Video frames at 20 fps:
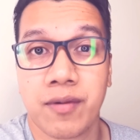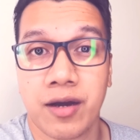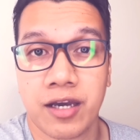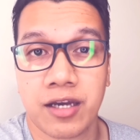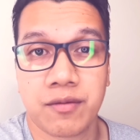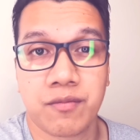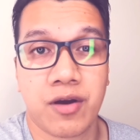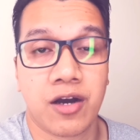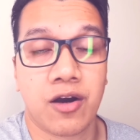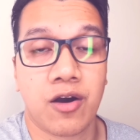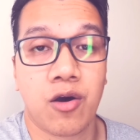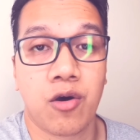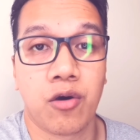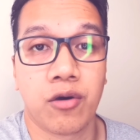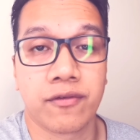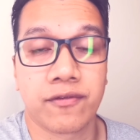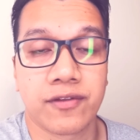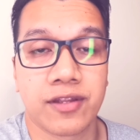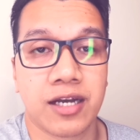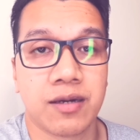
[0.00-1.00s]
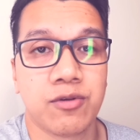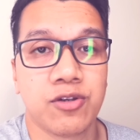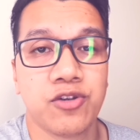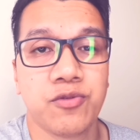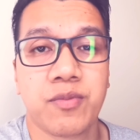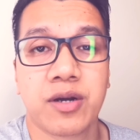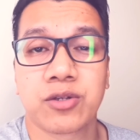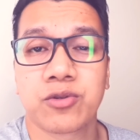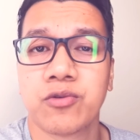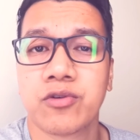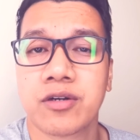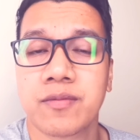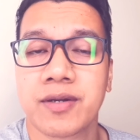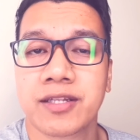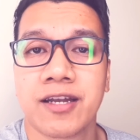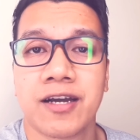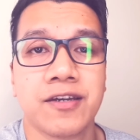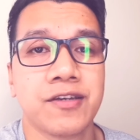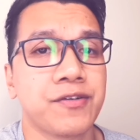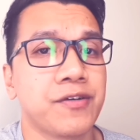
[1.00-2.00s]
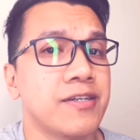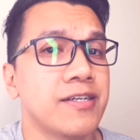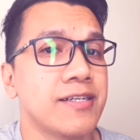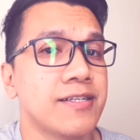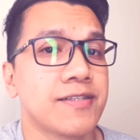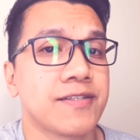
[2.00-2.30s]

kabayan mga ofw Magtungo naman tayo